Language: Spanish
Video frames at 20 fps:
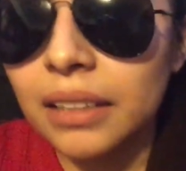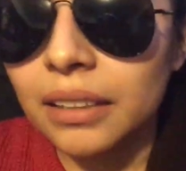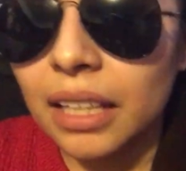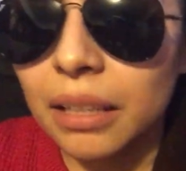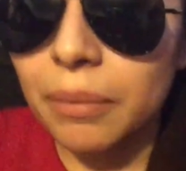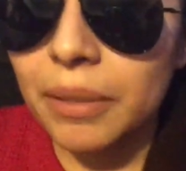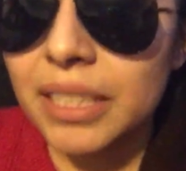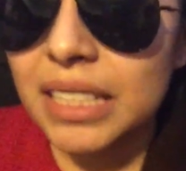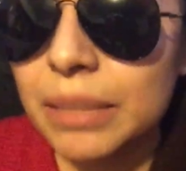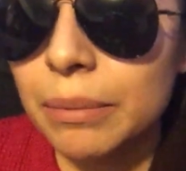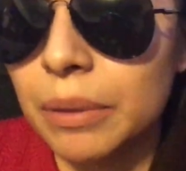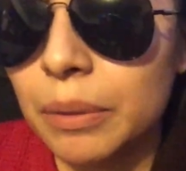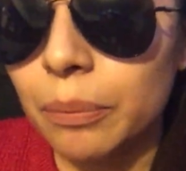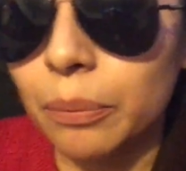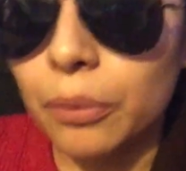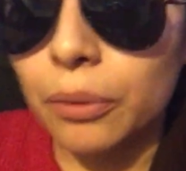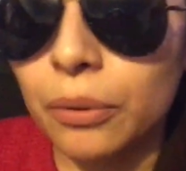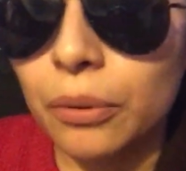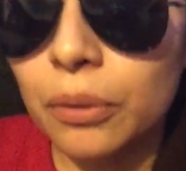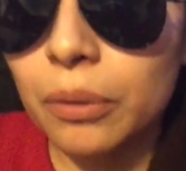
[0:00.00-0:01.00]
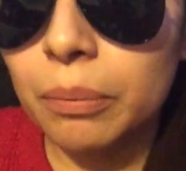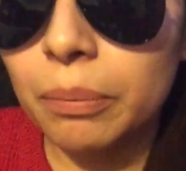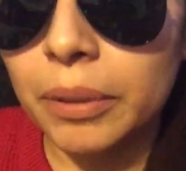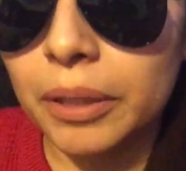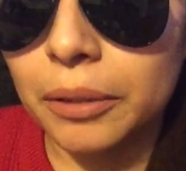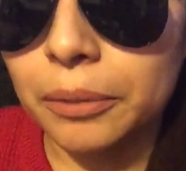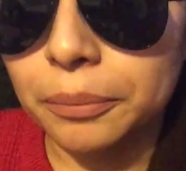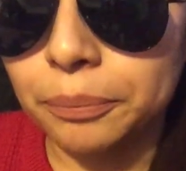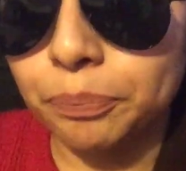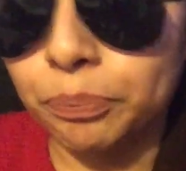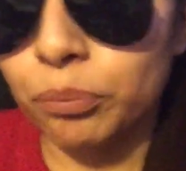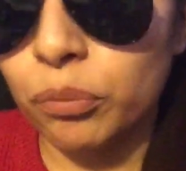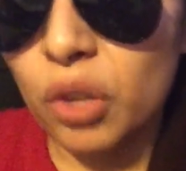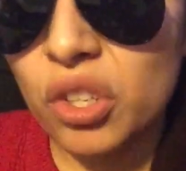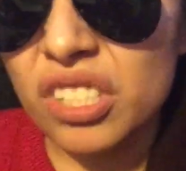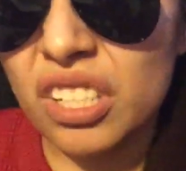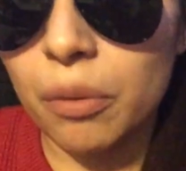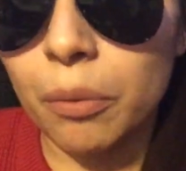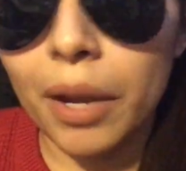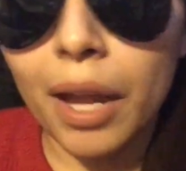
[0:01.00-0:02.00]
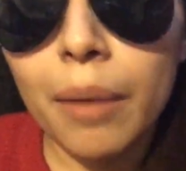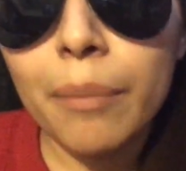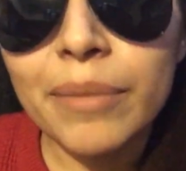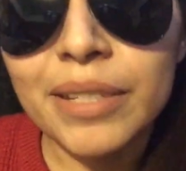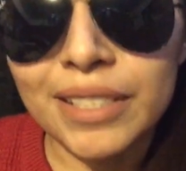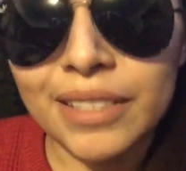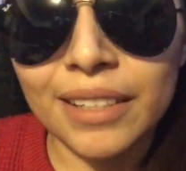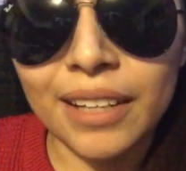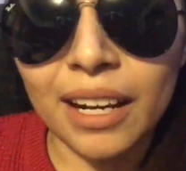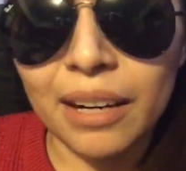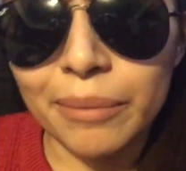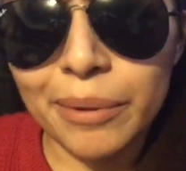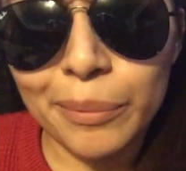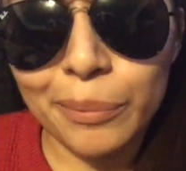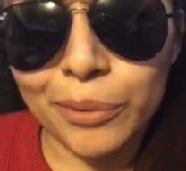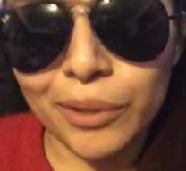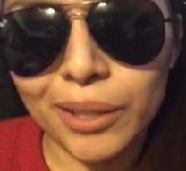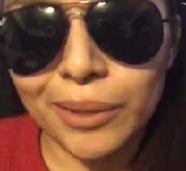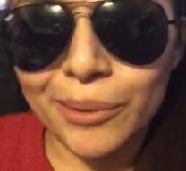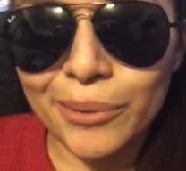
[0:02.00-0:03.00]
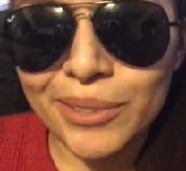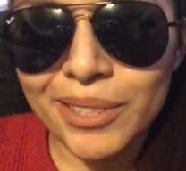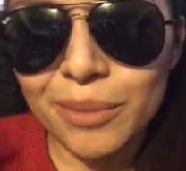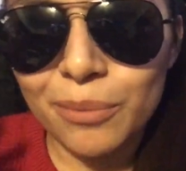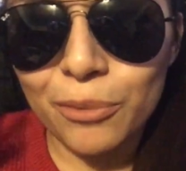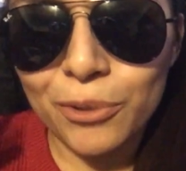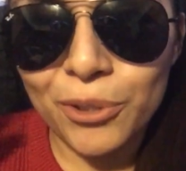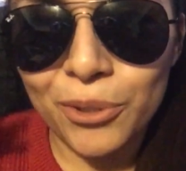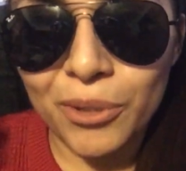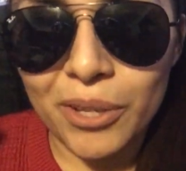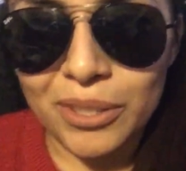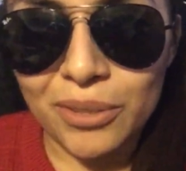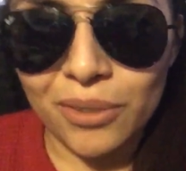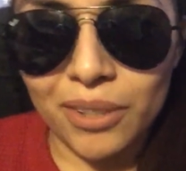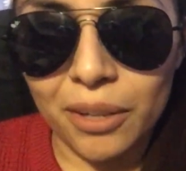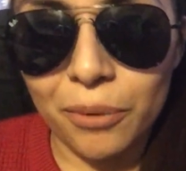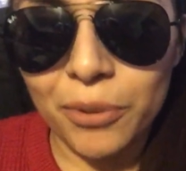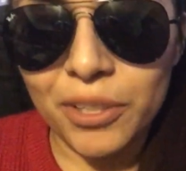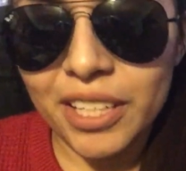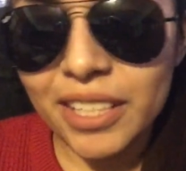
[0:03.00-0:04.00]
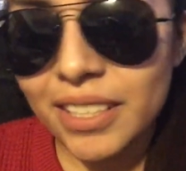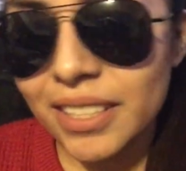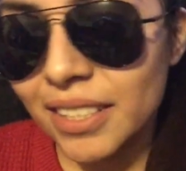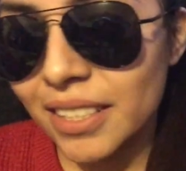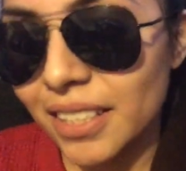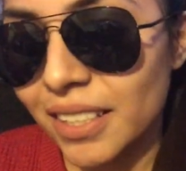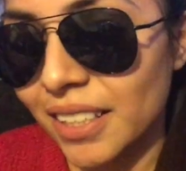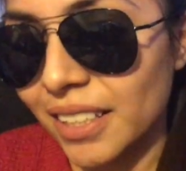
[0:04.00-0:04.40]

Tal vez sí me pongo, pero no sé, voy a investigar bien porque no sé mucho de eso de uñas.